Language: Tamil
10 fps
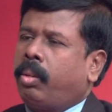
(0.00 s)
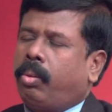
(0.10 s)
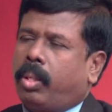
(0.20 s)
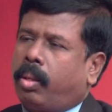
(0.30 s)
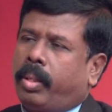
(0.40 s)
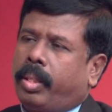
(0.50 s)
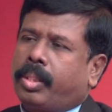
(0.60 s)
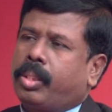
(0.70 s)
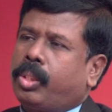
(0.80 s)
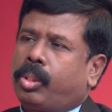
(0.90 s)
லூக்காவில்
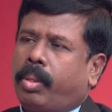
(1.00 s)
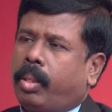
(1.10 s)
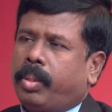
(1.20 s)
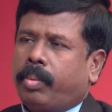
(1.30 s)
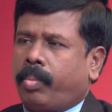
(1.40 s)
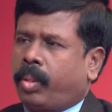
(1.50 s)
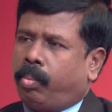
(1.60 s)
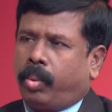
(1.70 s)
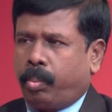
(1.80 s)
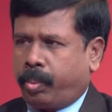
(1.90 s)
இயேசு கிறிஸ்துவானவர்
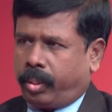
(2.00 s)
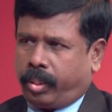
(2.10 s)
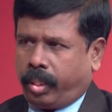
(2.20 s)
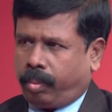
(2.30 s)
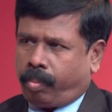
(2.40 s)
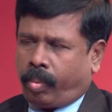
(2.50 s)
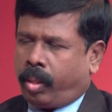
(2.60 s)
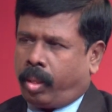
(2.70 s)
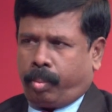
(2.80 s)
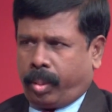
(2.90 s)
வெளிப்படுத்துகிறார்
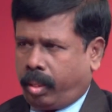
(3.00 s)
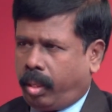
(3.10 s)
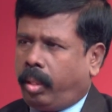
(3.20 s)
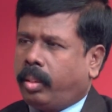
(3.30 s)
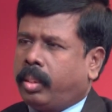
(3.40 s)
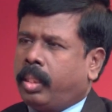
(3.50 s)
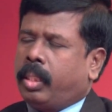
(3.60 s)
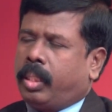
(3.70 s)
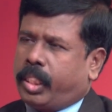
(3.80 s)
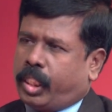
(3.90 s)
அப்படின்றால்
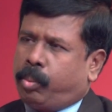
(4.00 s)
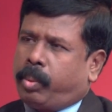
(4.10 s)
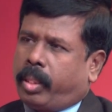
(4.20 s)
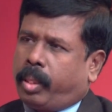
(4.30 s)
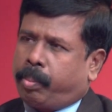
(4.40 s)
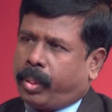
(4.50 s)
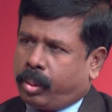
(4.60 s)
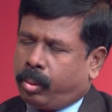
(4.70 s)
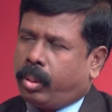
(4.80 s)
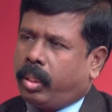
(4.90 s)
நிச்சயமாக
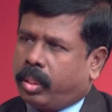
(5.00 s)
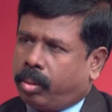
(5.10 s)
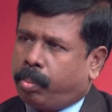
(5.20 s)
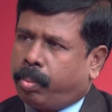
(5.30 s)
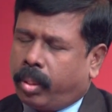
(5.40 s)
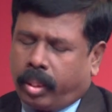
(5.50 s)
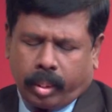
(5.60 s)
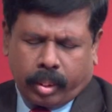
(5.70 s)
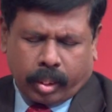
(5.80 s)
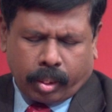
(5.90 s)
பெற்றோர்கள் தங்களுடைய
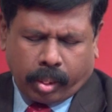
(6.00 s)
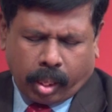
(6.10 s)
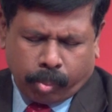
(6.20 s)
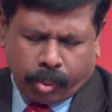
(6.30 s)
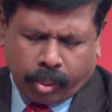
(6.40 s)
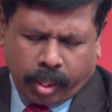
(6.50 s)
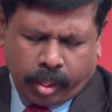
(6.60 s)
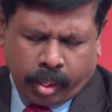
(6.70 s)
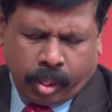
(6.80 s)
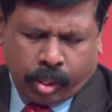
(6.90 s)
பிள்ளைகளுக்கு தங்களுடைய அனுபவங்களை
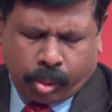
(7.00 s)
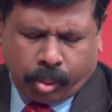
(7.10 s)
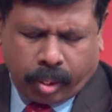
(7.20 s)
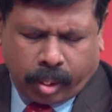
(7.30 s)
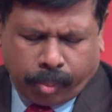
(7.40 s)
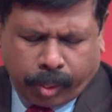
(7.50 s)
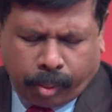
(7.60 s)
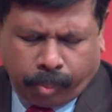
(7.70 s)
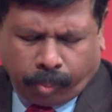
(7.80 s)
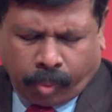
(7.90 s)
சொல்லியிருக்க
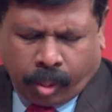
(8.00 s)
வேண்டும்